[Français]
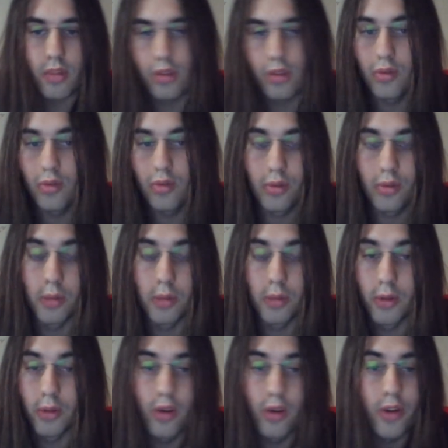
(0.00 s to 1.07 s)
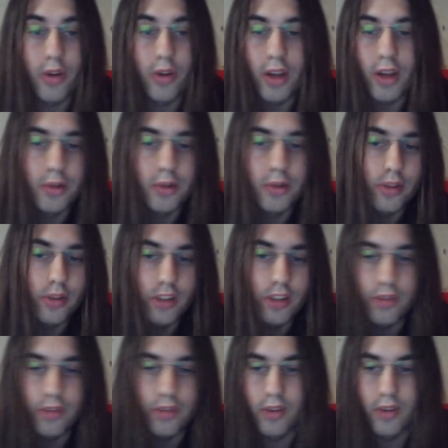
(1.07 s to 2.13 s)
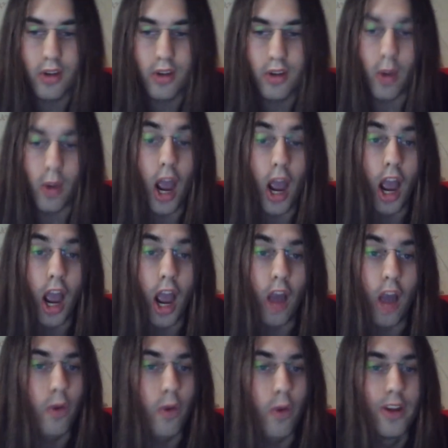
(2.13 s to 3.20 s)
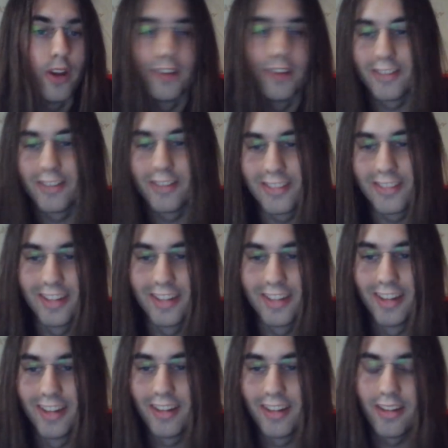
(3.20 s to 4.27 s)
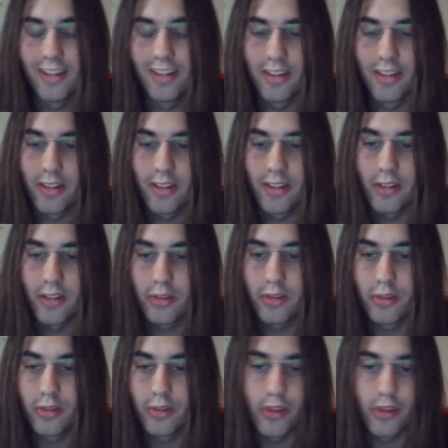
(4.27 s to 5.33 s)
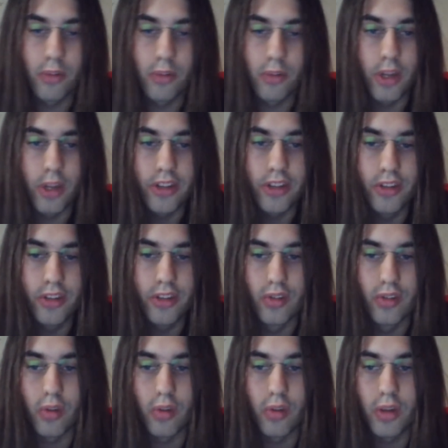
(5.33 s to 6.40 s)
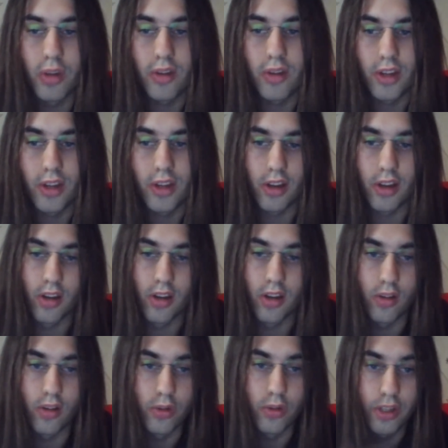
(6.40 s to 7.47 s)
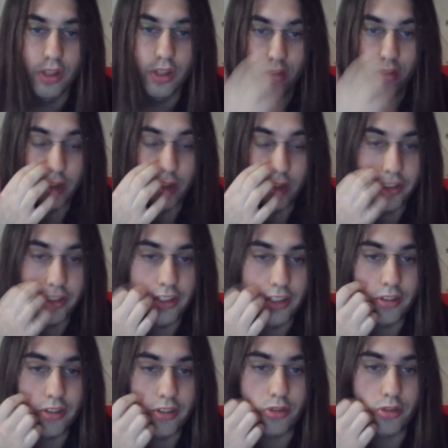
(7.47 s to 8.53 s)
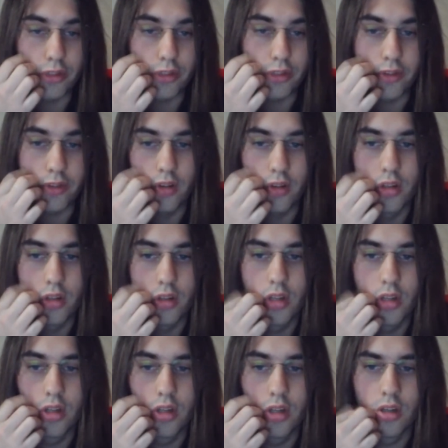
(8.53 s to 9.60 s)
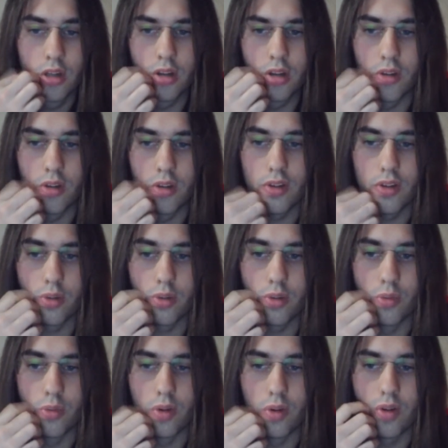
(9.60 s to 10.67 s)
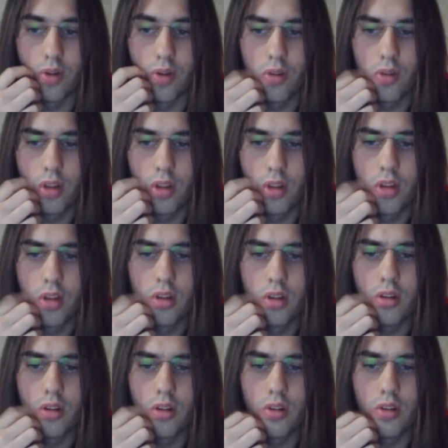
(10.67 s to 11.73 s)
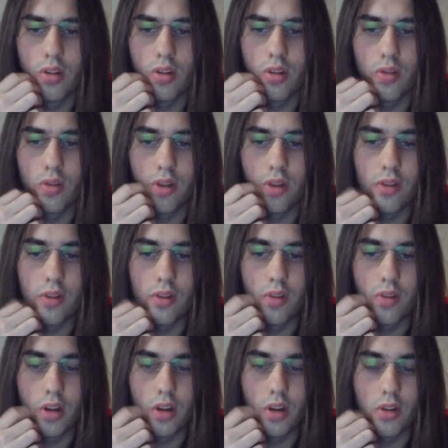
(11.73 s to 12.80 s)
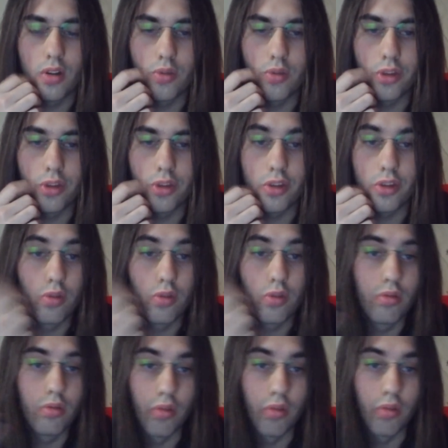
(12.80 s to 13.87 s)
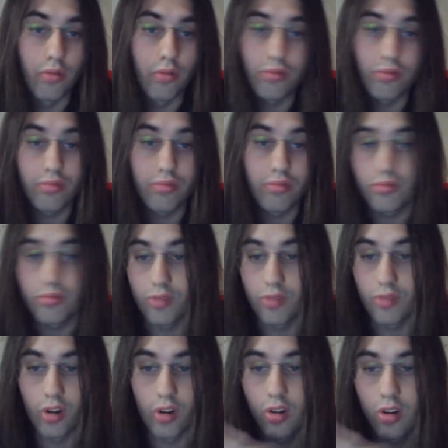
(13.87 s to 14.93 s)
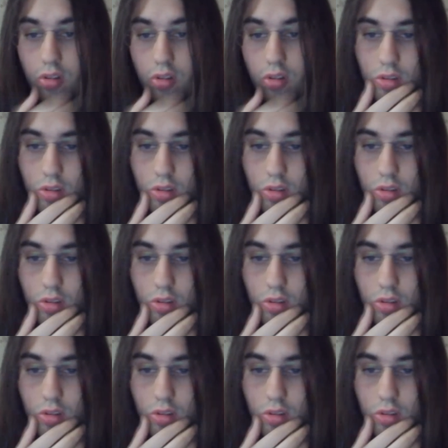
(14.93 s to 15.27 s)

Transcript: Donc, euh, bah, dedans, il y aura du Angel Fever, waouh euh, Du Gold Paladin, normal, avec le, D, le, SD qui sort juste avant, euh, enfin deux mois avant. on va avoir du Kagero, voilà.